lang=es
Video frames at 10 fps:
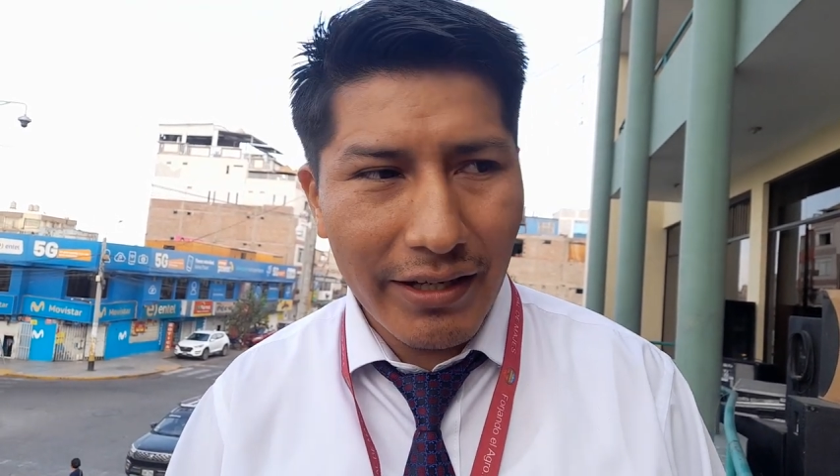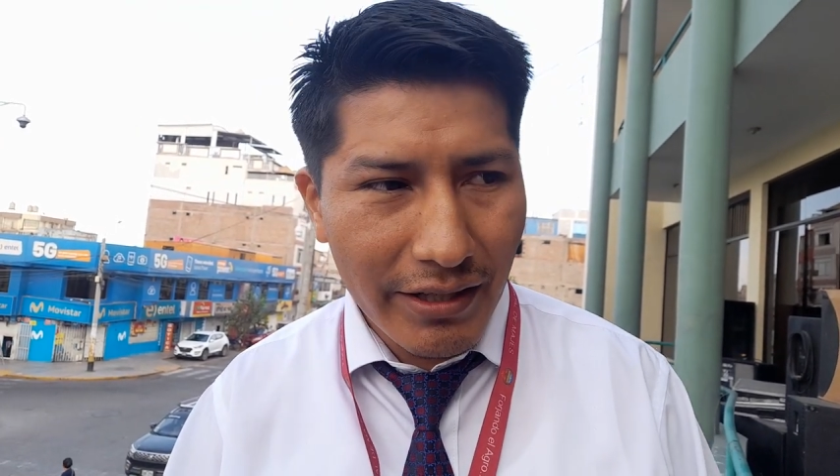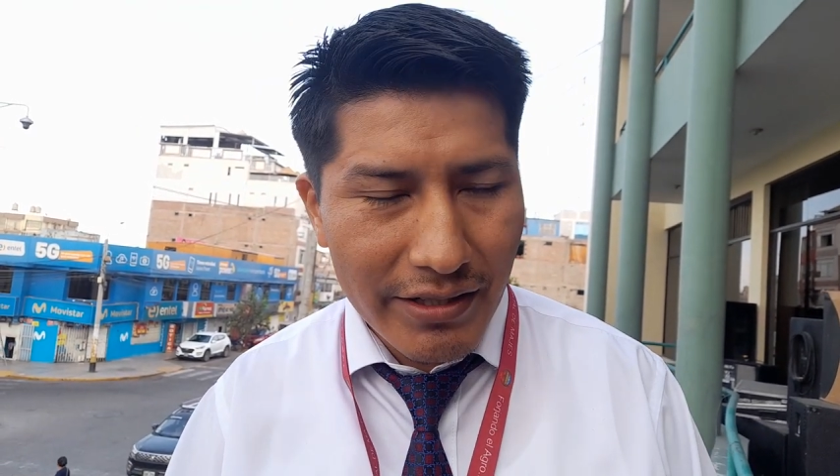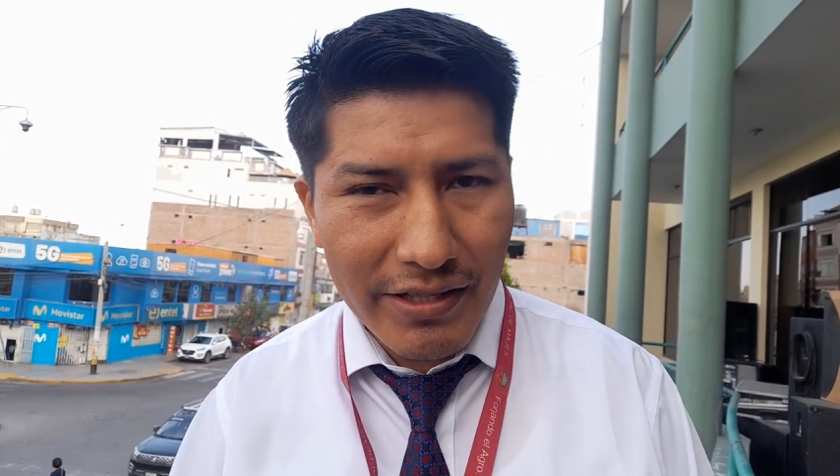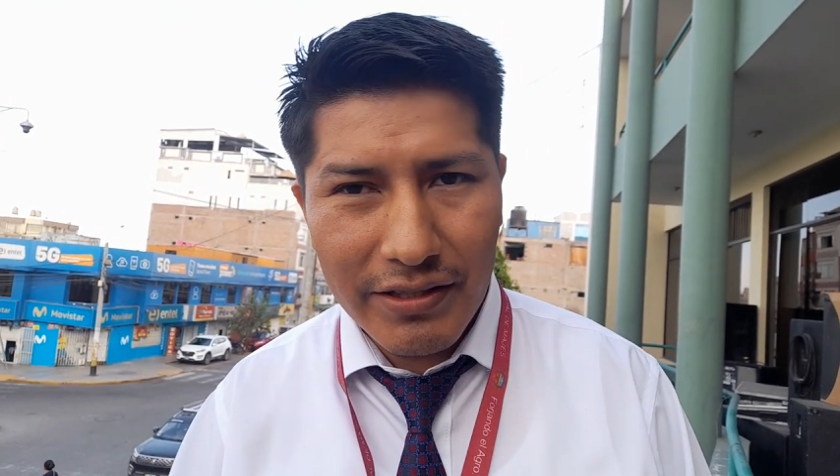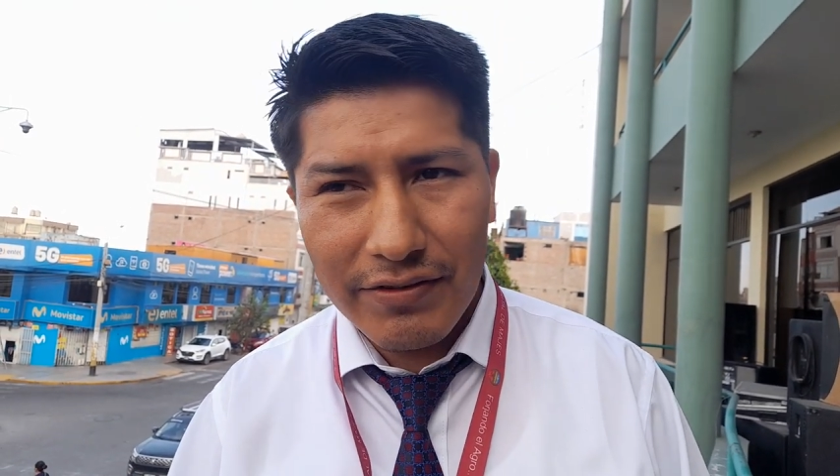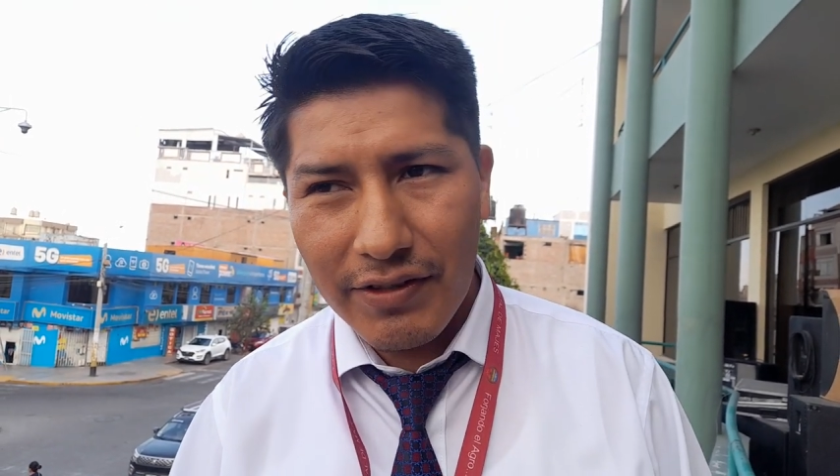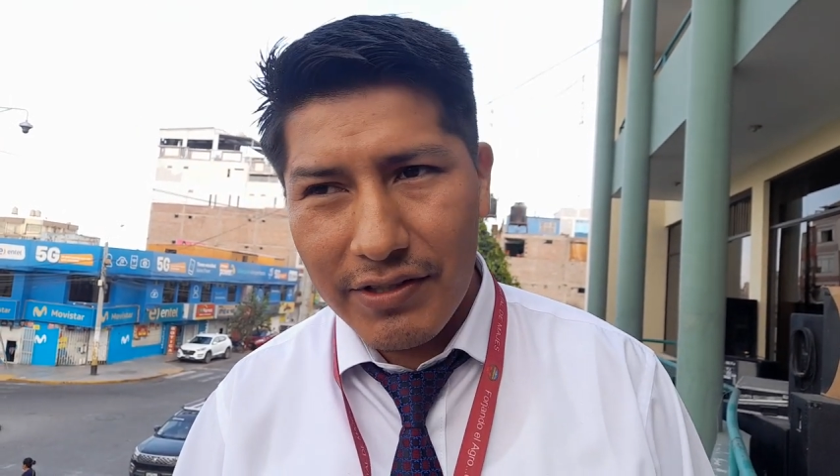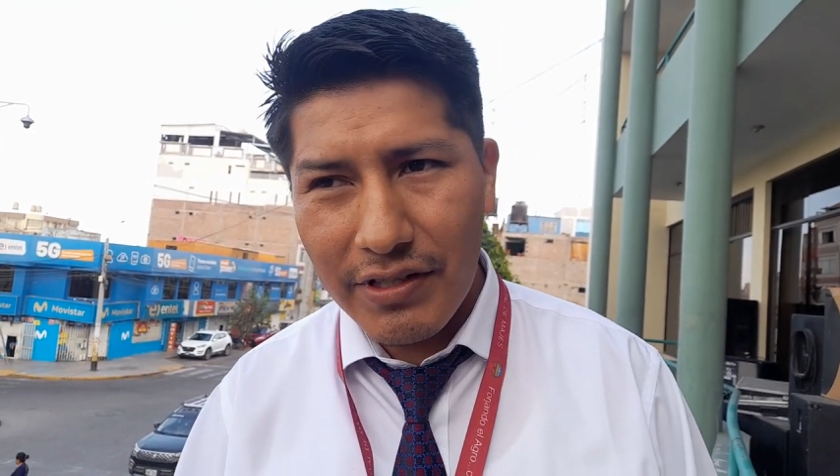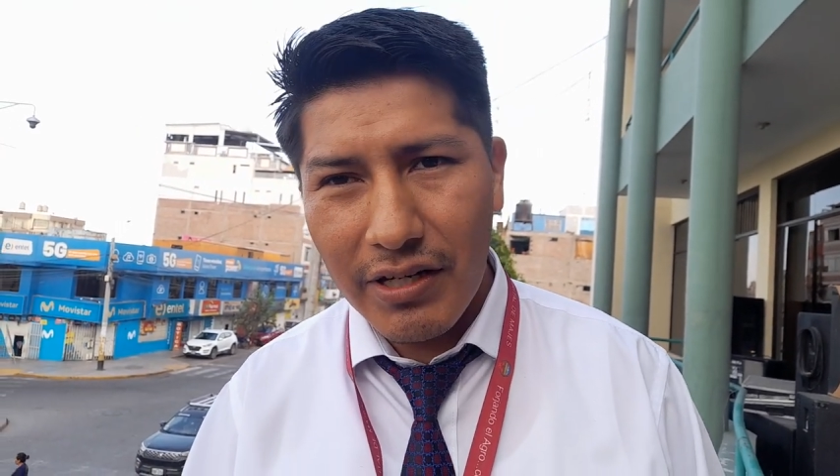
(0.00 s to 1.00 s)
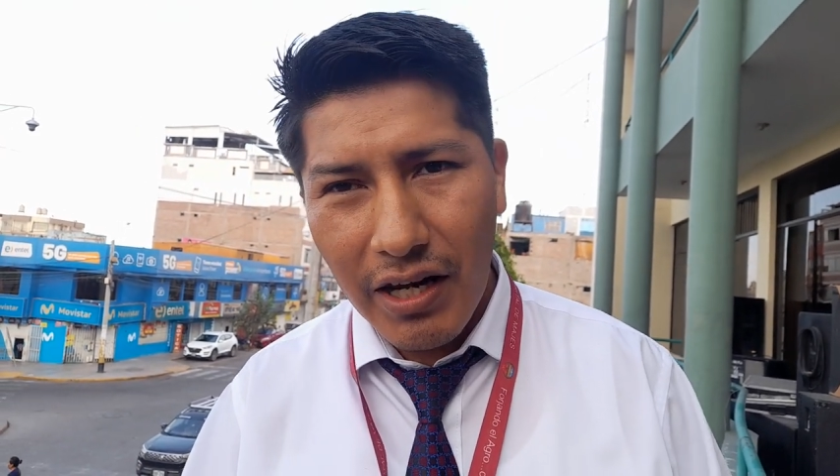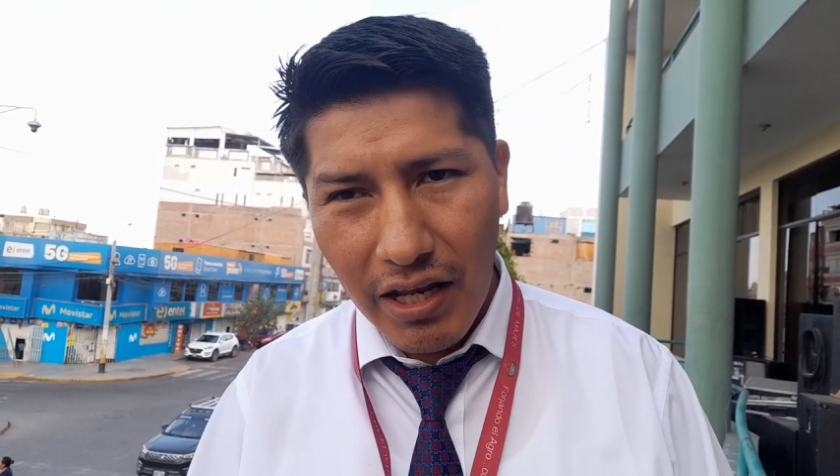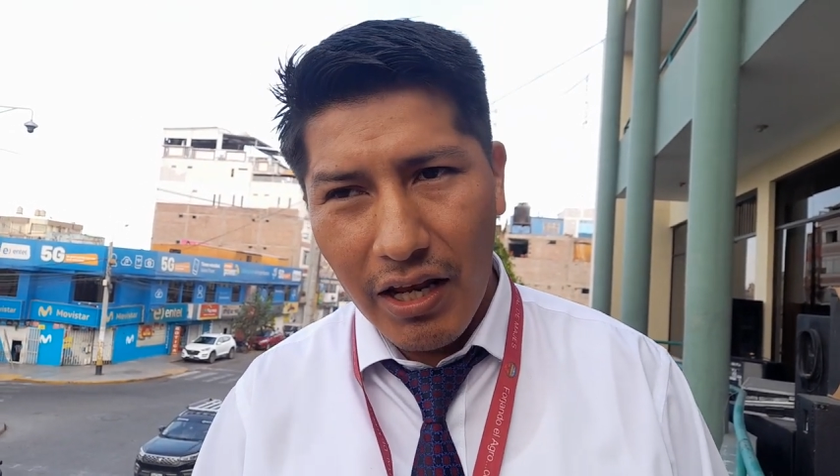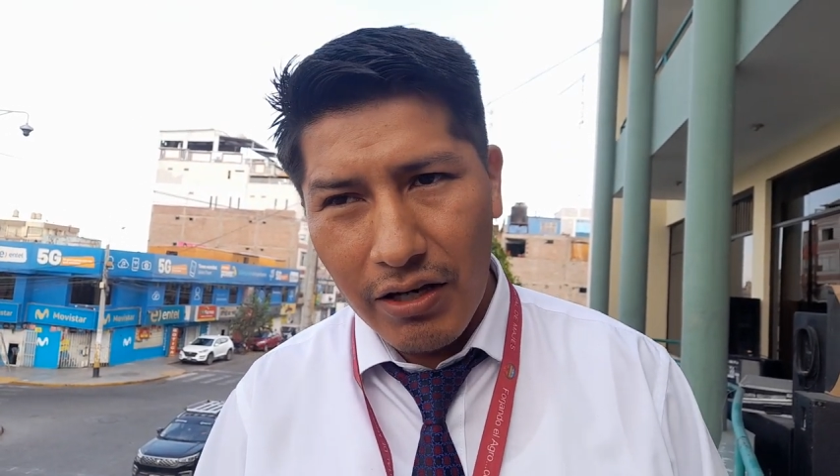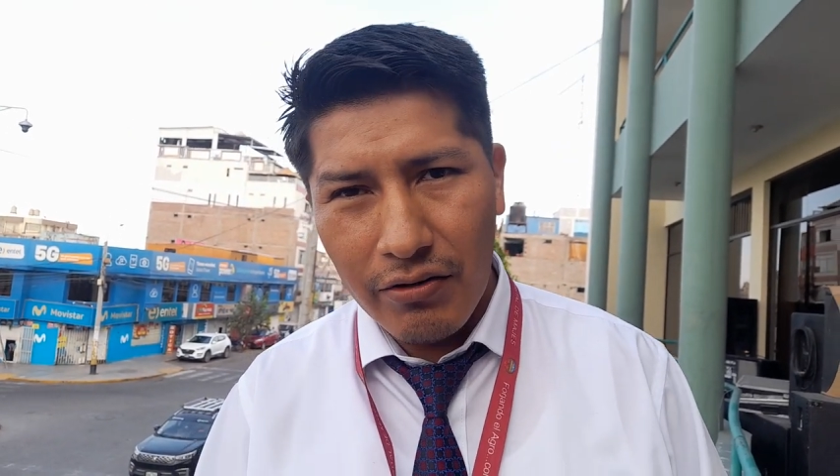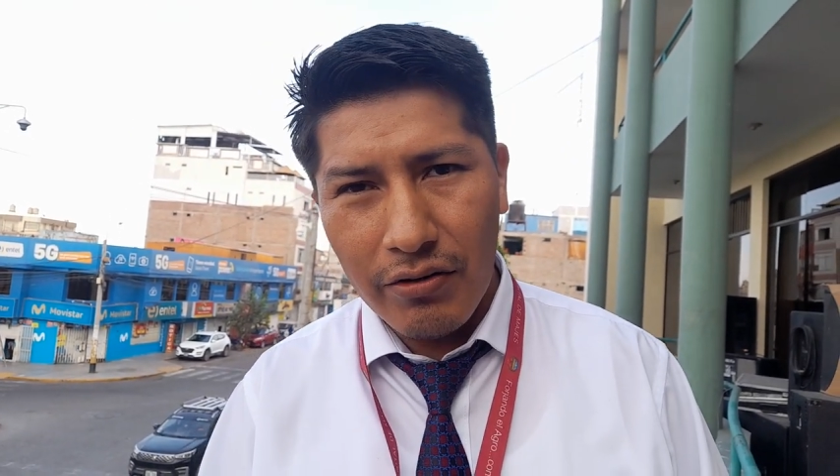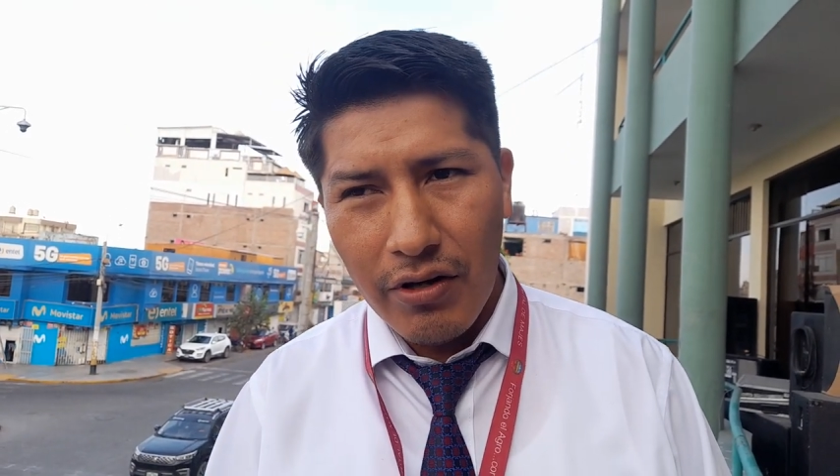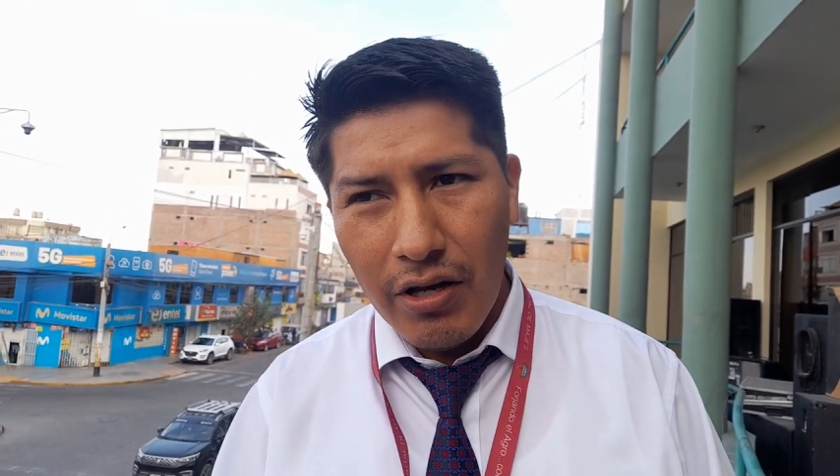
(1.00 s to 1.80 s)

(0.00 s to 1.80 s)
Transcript: querer satisfacer ellos.